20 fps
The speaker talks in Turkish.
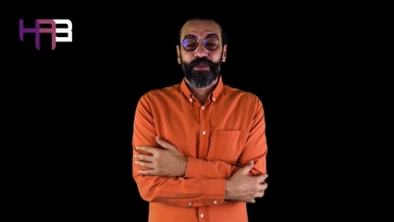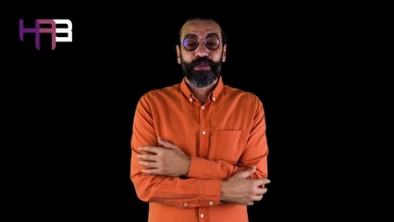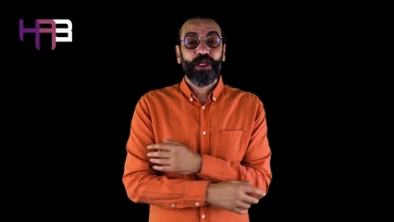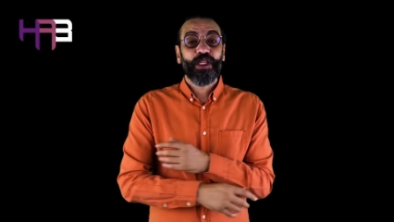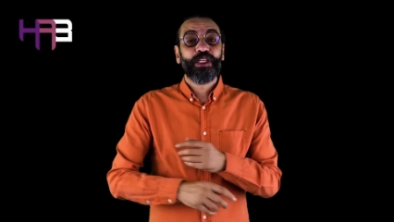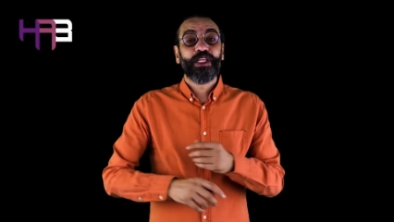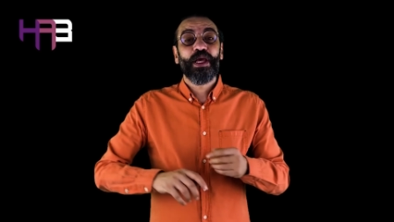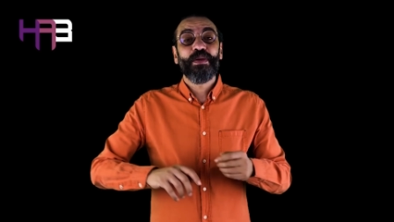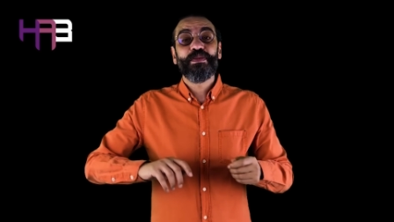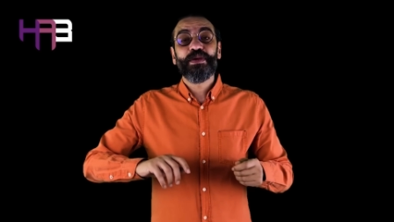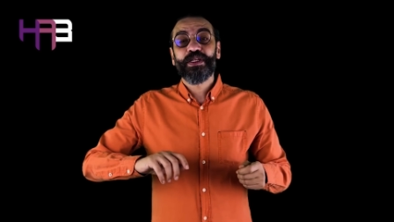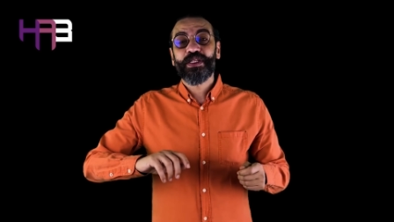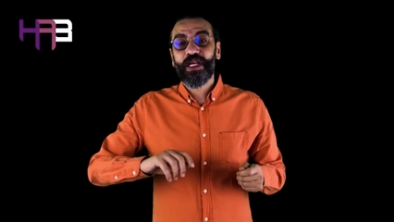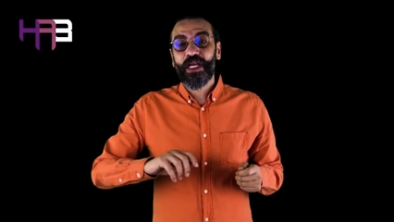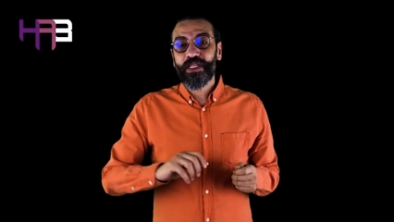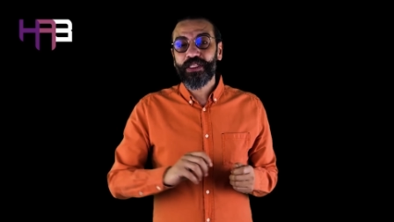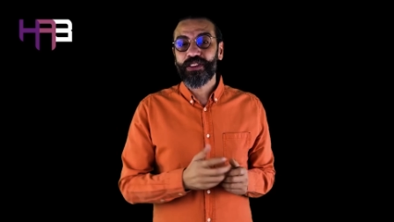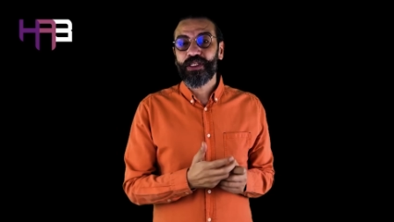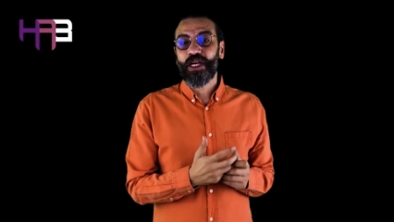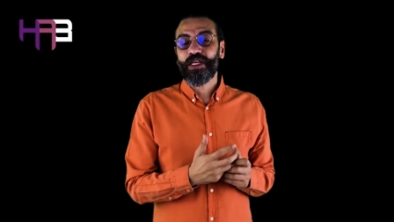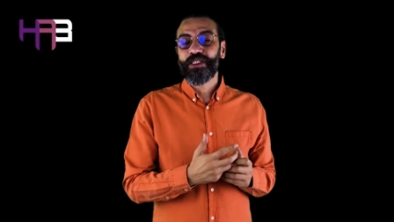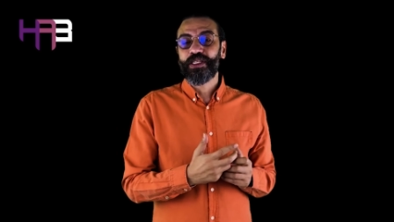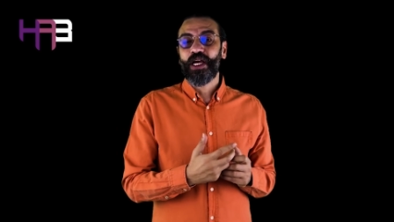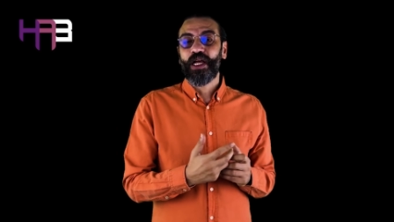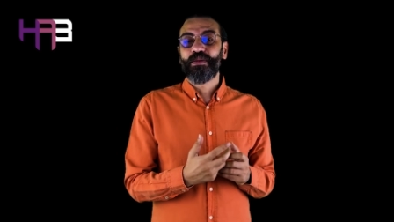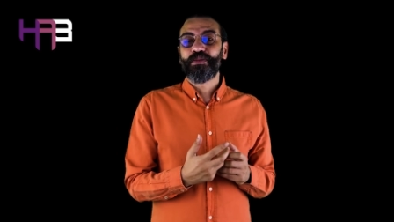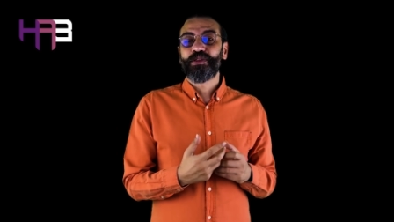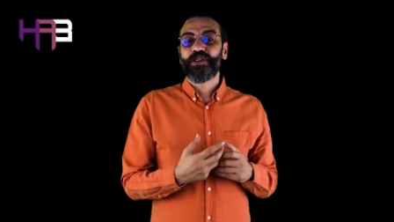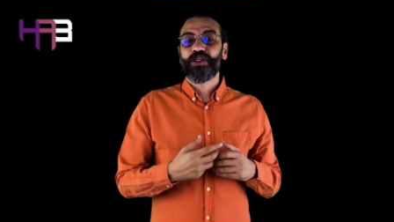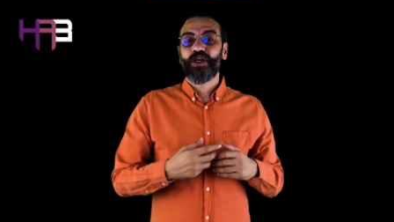Bir de demirden sanki
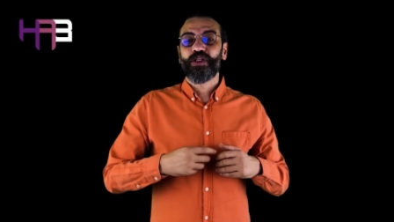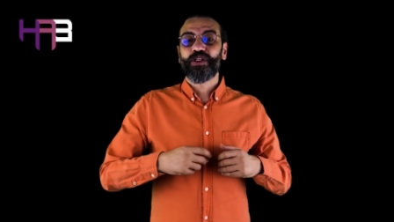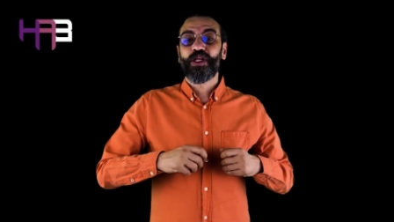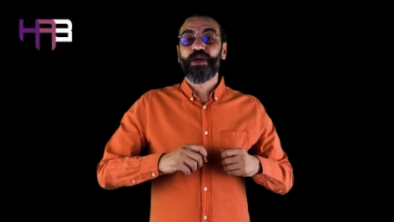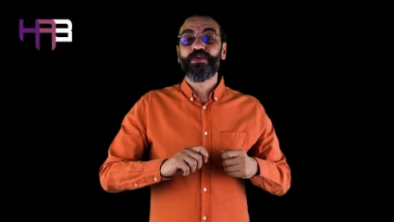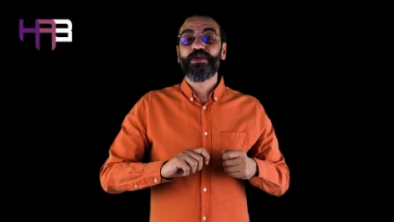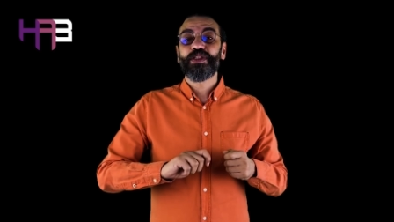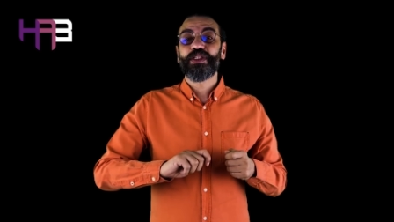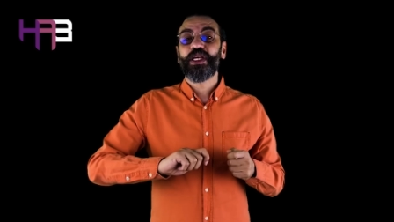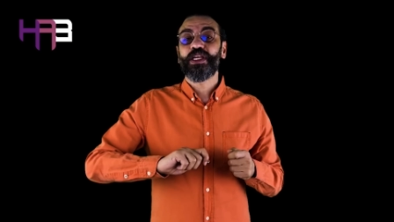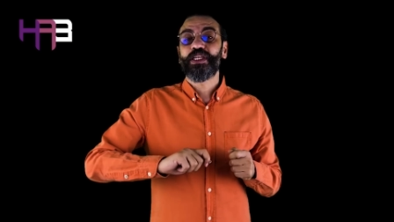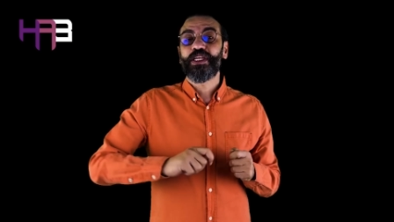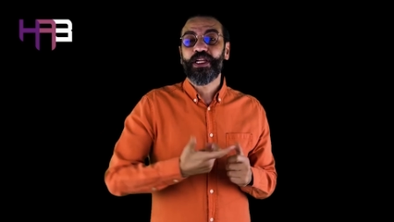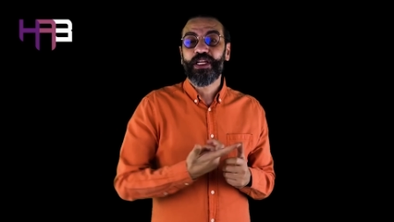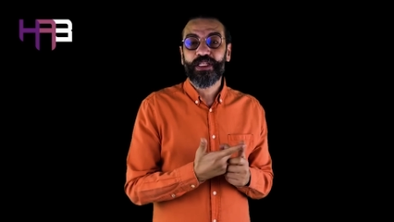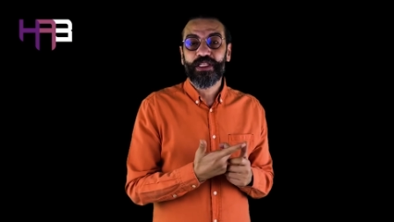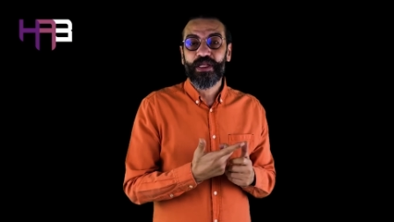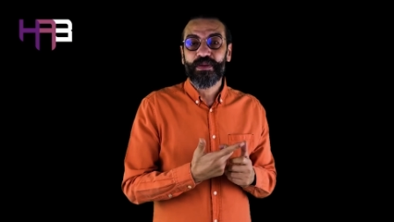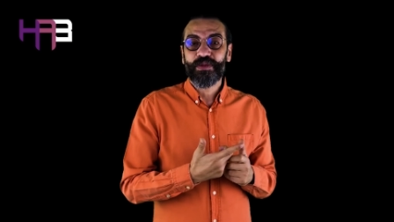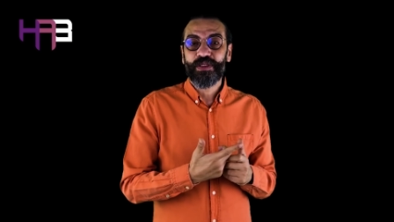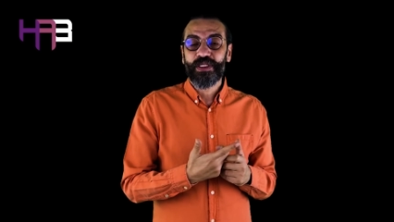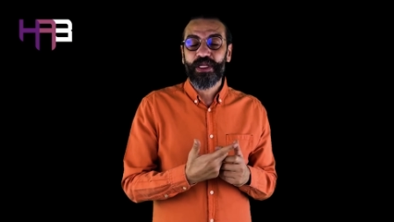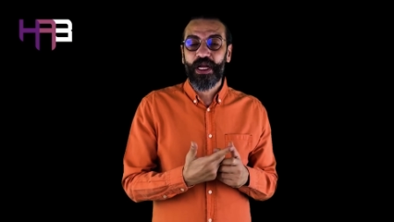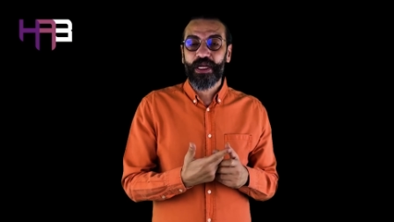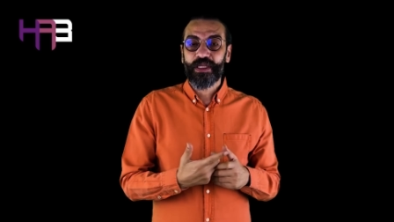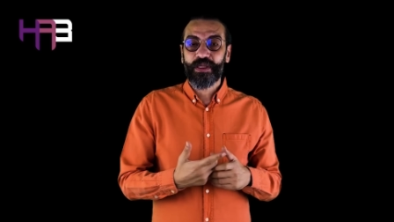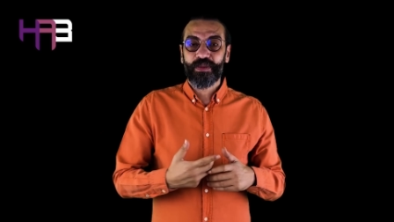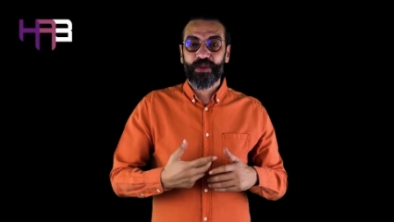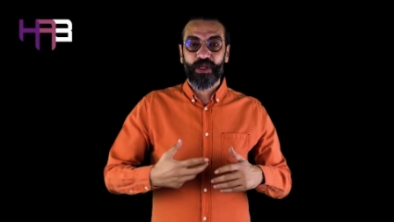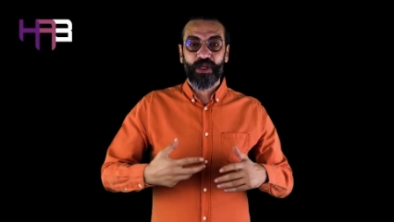elbise yani. Demirden kilitlemişler
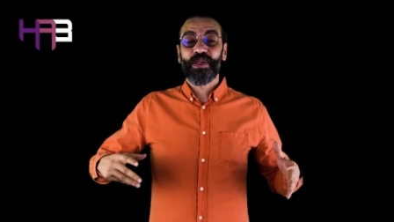gibi.